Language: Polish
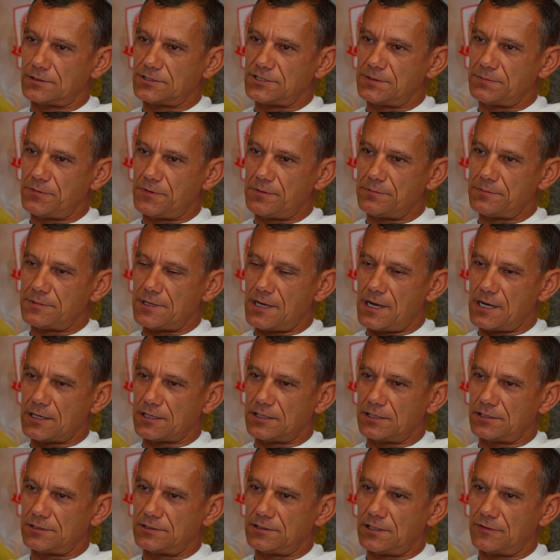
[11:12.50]
Znaczy ja powiem
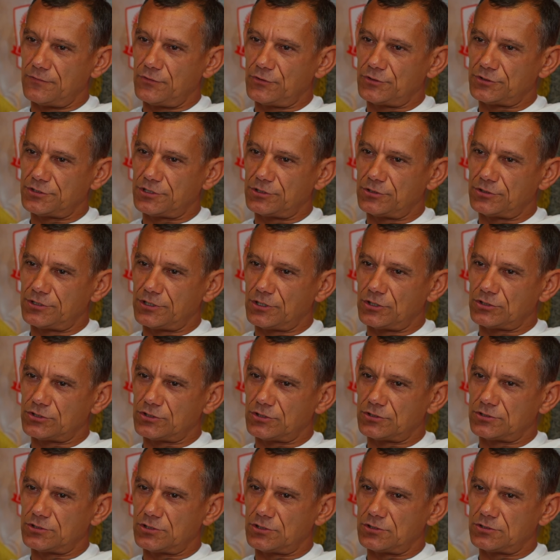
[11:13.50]
tak, nawiążę do tego,
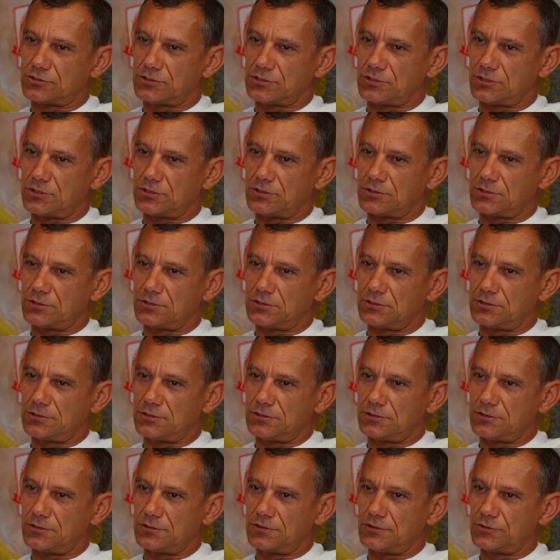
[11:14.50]
co, co, co
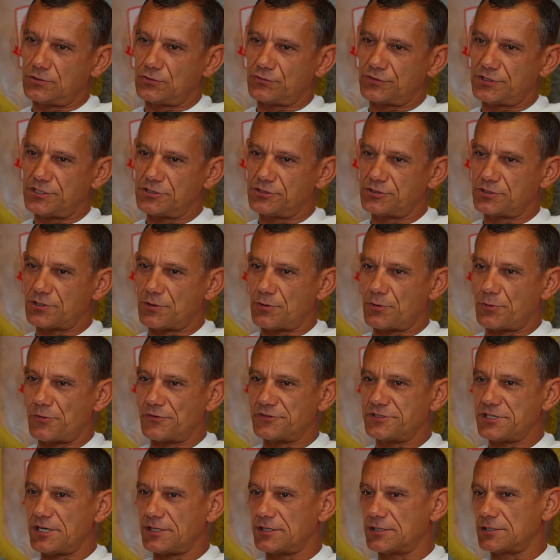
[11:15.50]
y, tu wszyscy zostało
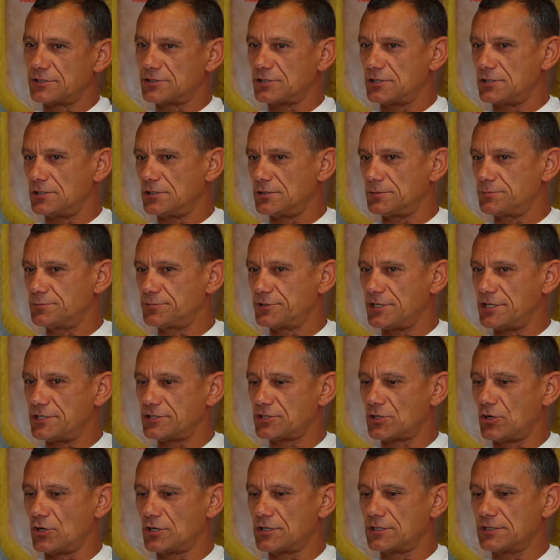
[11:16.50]
powiedziane, że
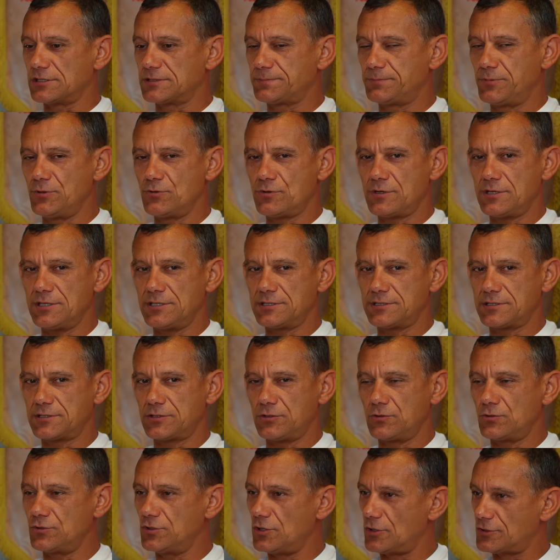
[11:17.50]
przeskok z piłki
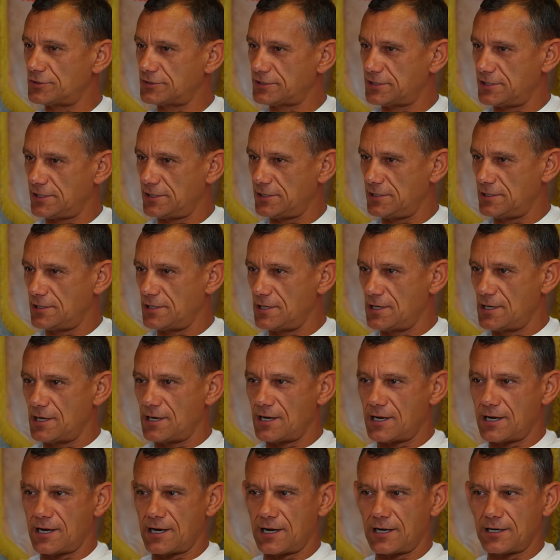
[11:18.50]
juniorskiej,
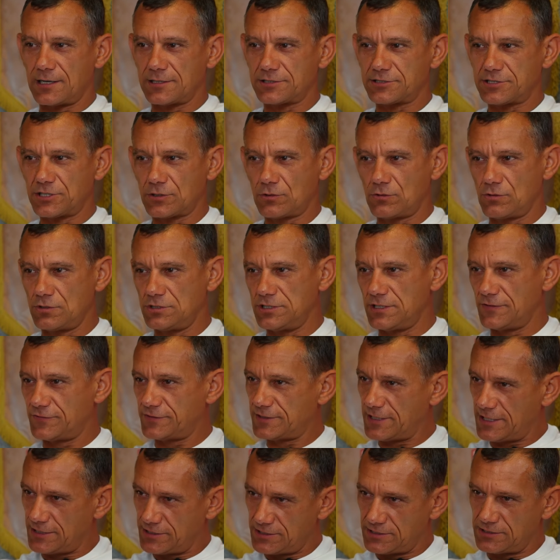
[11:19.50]
a szczególnie
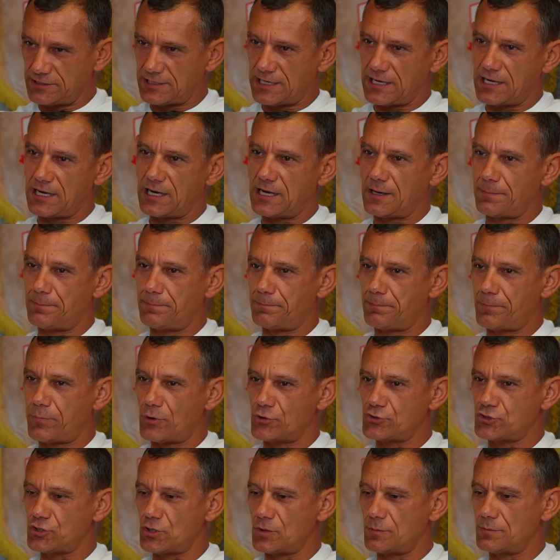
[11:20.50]
wtedy na
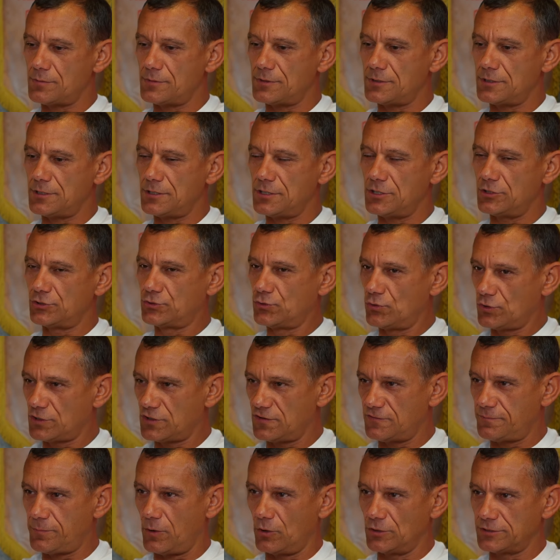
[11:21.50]
poziom y,
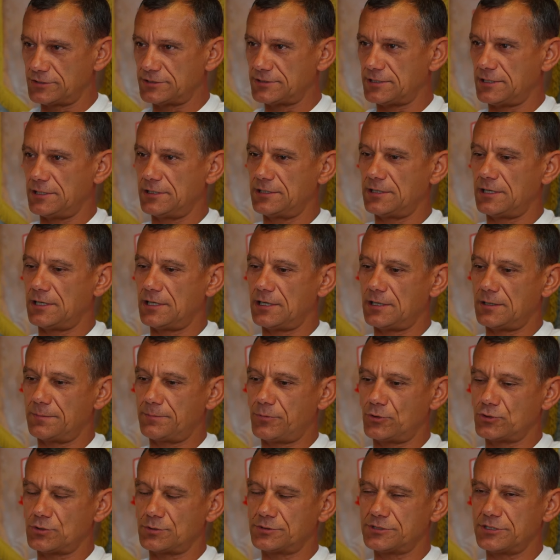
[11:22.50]
drugi w Polsce, na
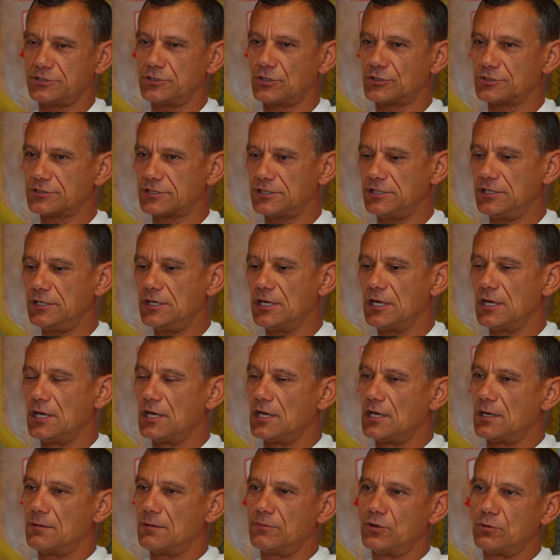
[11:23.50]
poziom seniorski,
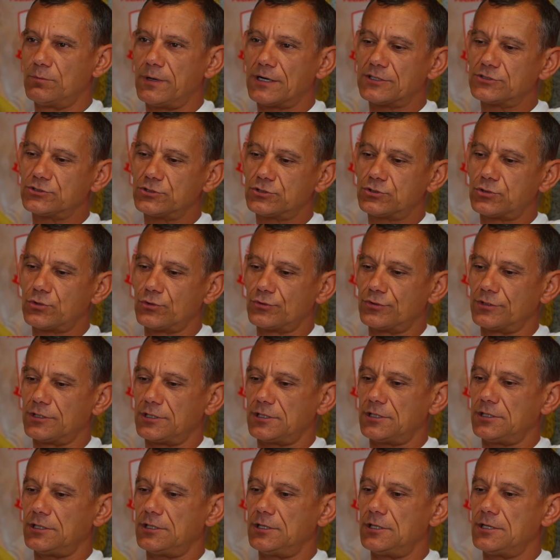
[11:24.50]
był bardzo
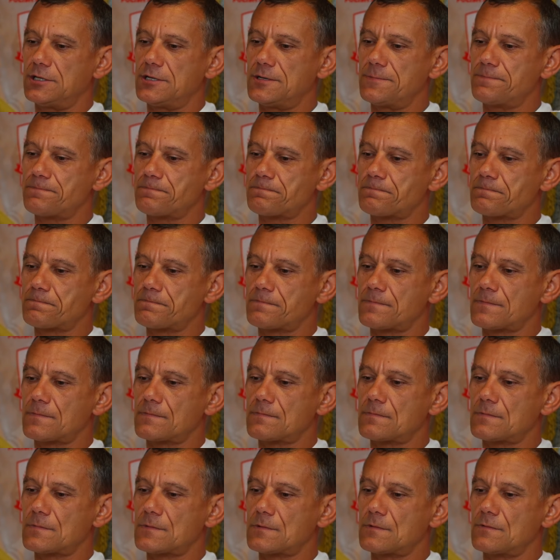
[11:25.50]
trudny. I
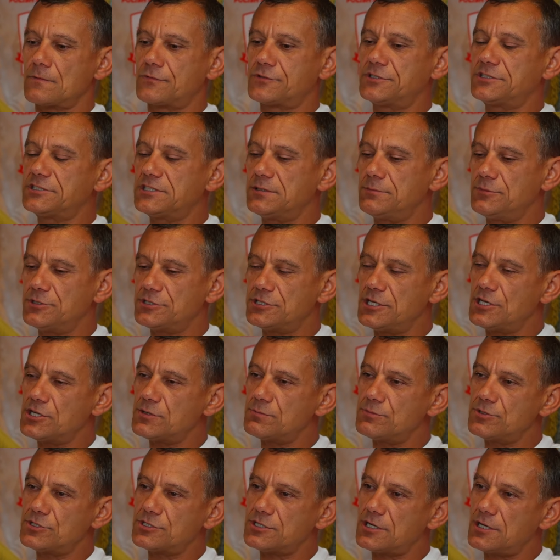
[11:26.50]
mm, wszyscy
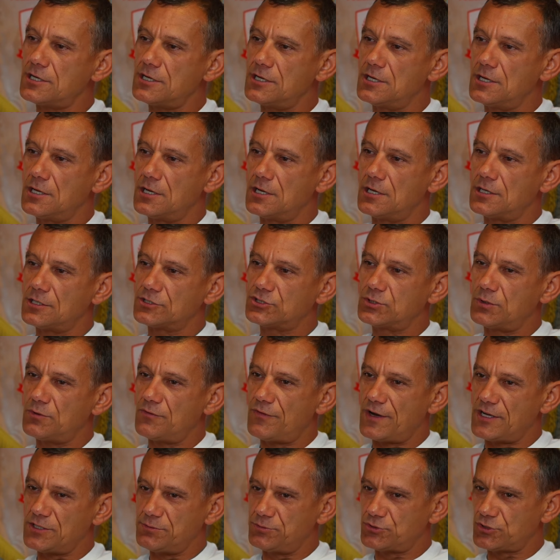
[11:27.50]
myśleliśmy, że
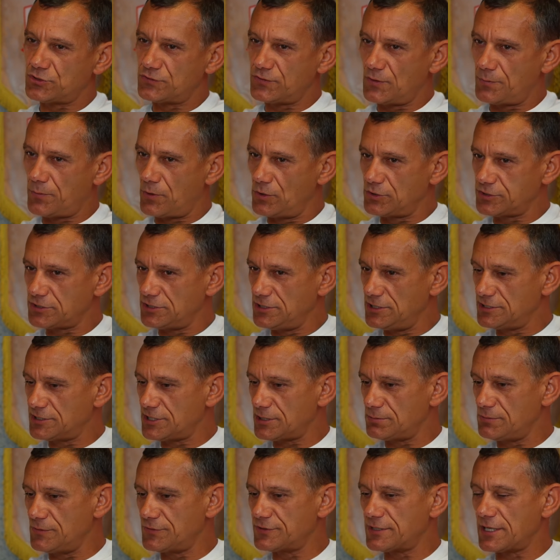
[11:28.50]
zdobywając Mistrzostwo Polski
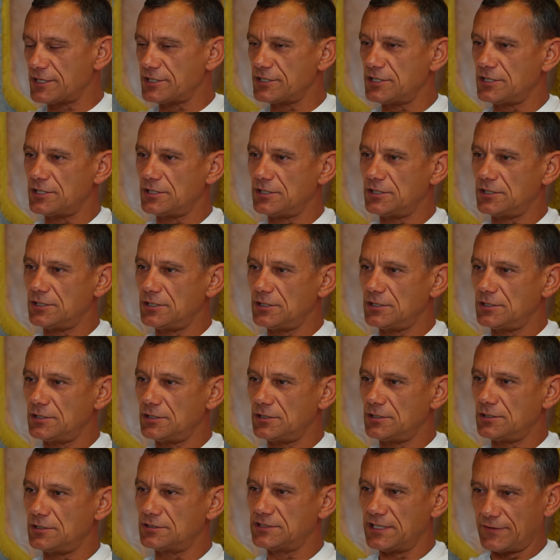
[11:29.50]
jesteśmy w stanie
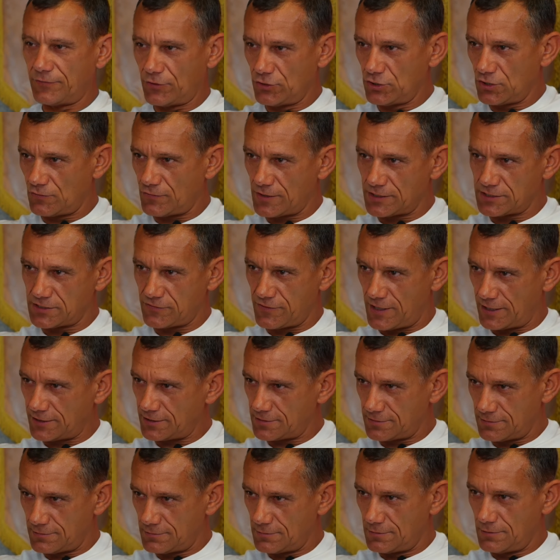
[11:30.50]
e, zawojować
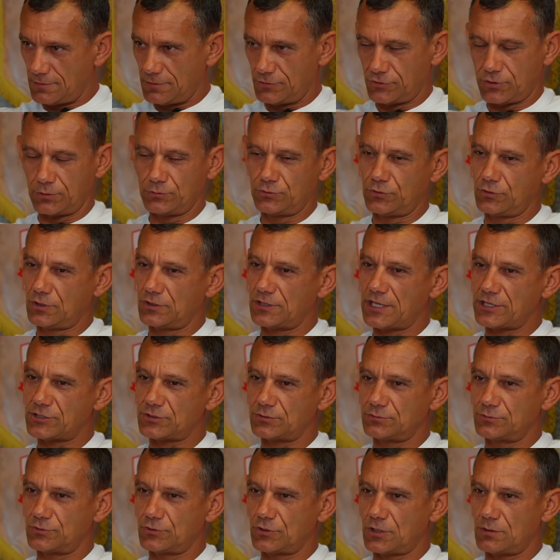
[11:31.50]
świat, tą drugą,
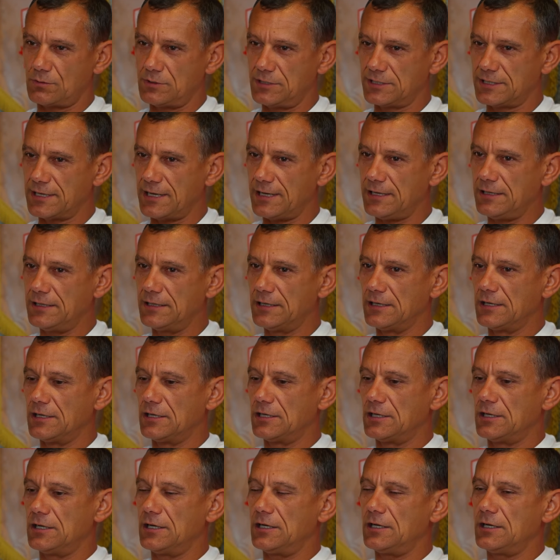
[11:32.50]
naszą drugą ligę.
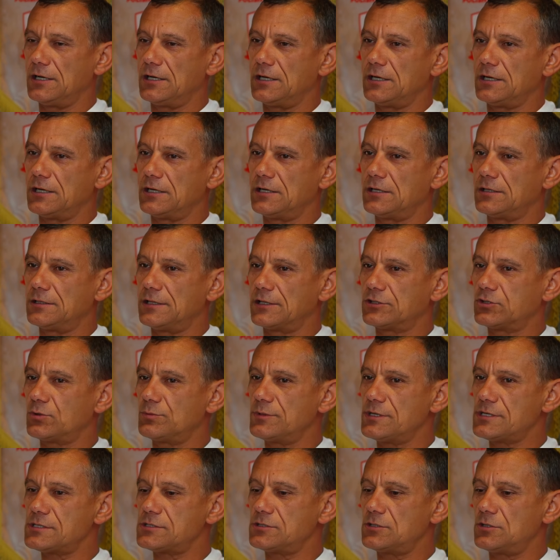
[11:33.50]
E,
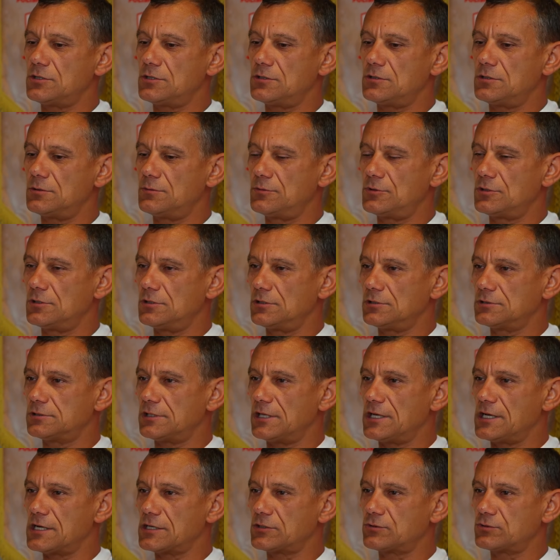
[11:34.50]
natomiast, no,
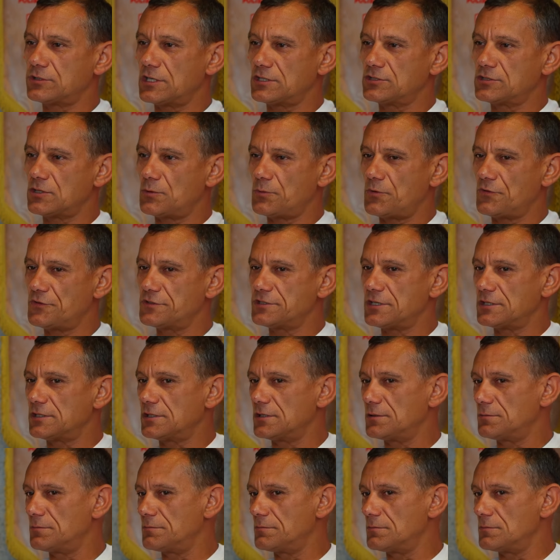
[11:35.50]
tak jak tutaj zostało
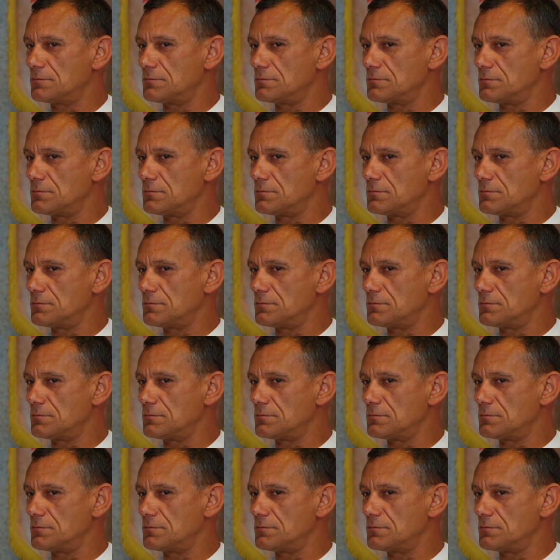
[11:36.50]
powiedziane,